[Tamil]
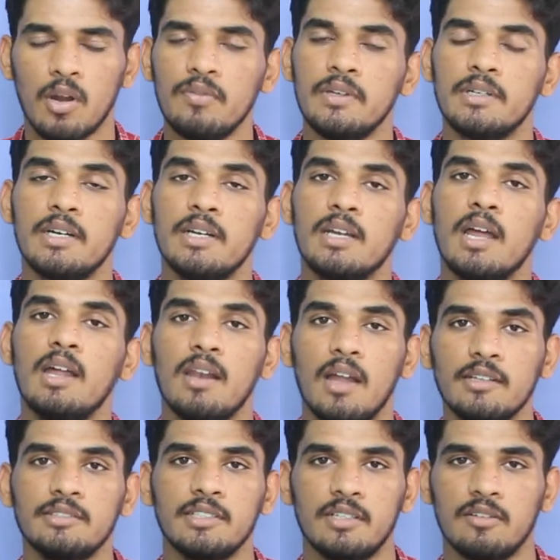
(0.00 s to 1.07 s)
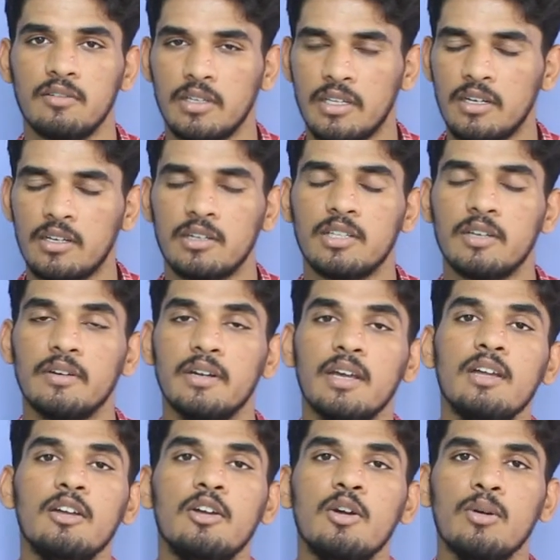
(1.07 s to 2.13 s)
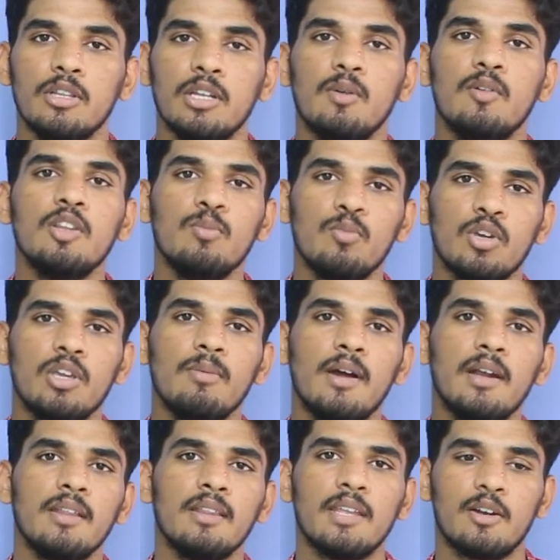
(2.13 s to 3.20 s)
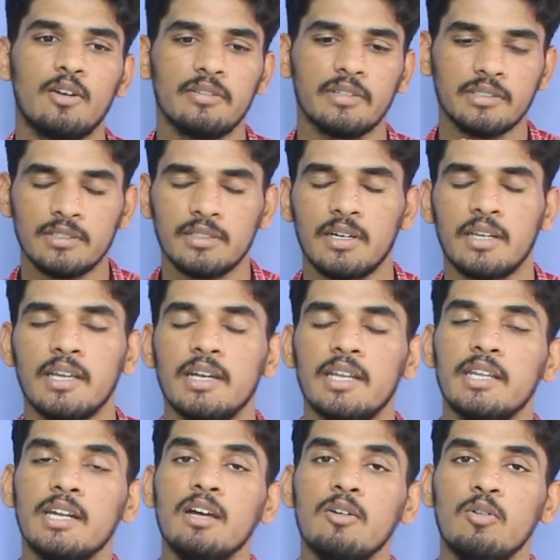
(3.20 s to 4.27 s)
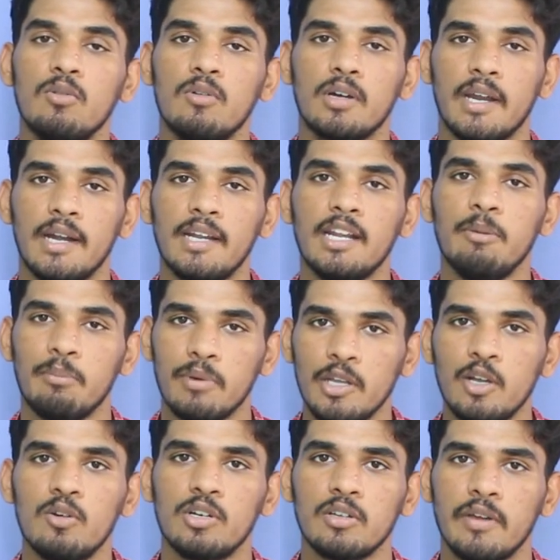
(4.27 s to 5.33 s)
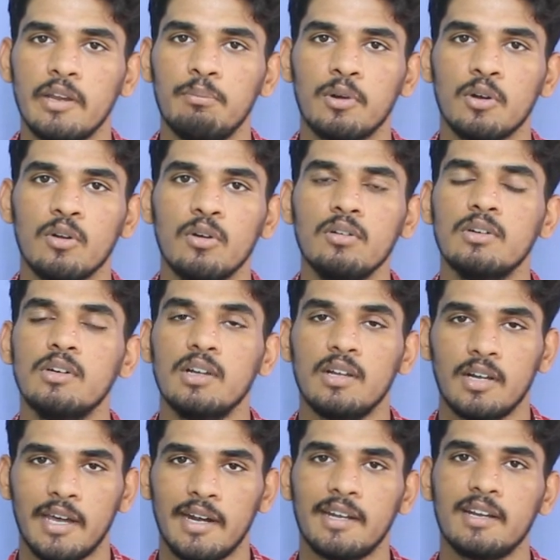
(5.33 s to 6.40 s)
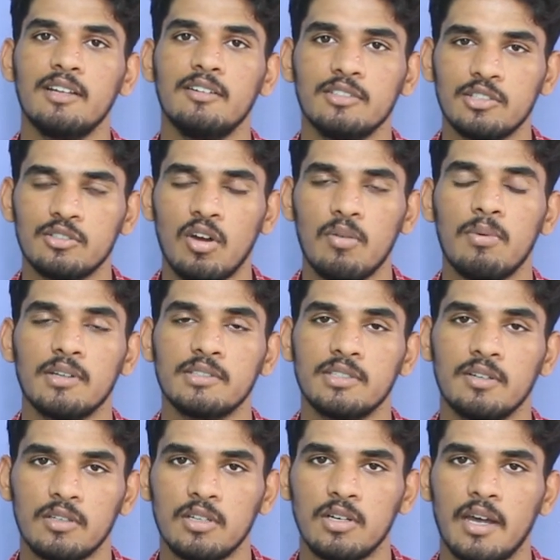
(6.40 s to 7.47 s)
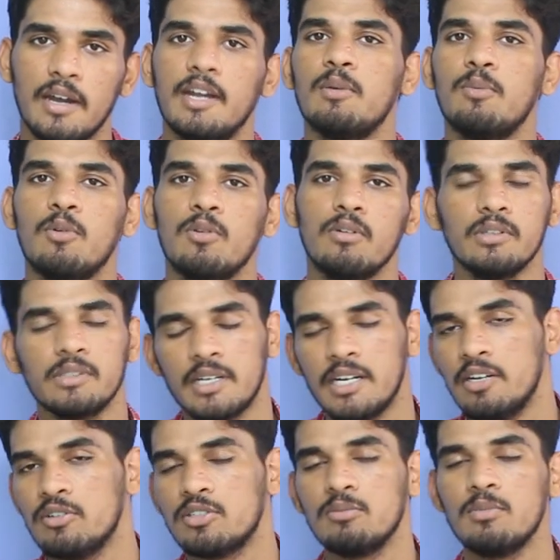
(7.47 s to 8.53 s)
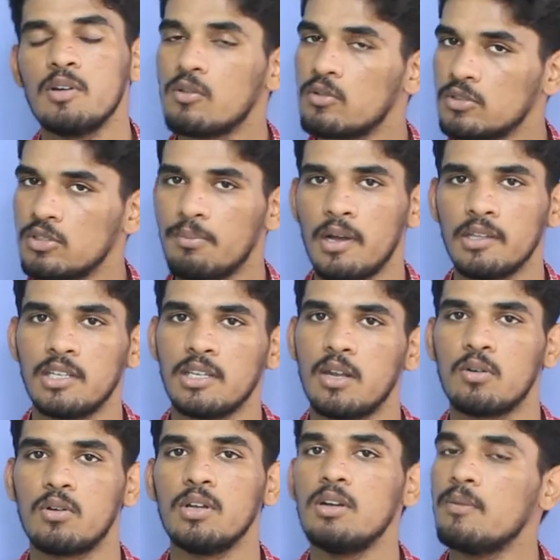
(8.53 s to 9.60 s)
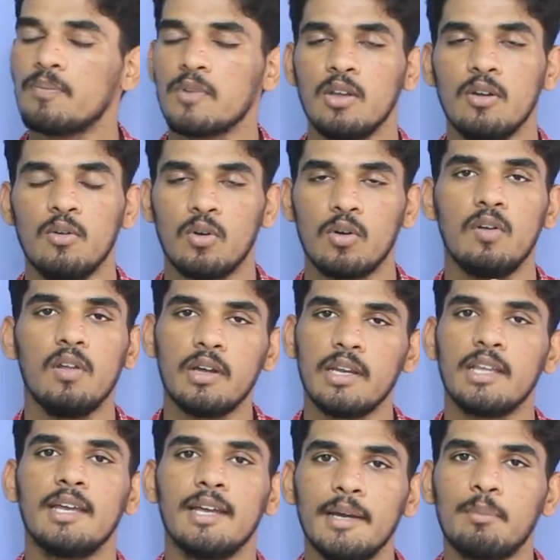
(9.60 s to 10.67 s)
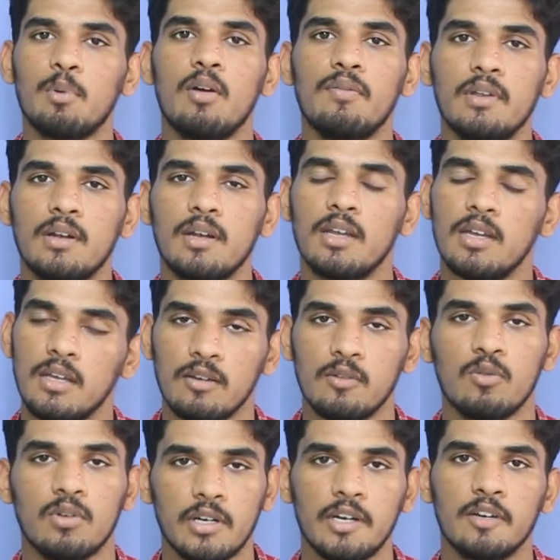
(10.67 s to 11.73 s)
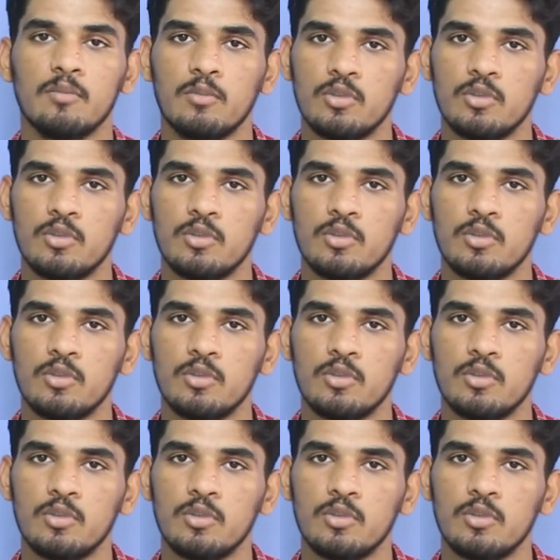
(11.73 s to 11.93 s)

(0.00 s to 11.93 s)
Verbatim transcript: ப்ராஃபிட் எடுக்கலாம் லாஸ் இருக்கிறத விட இதில் வந்து முக்கியமானது என்னோட சஜஷன் தான் கேட்டிங்கன்னா கரெக்டான பிரேக் அவுட்டுக்கு வெயிட் பண்ணுவோம் கரெக்டான வந்து ஸ்டாப் லாஸை வந்து கரெக்டாக போகணும் இந்த ரெண்டு விஷயமே கொஞ்சம் பார்த்தீங்கன்னா கூட ஓரளவுக்கு நீங்கள் ப்ராஃபிட்டில் உங்கள் ட்ரேடை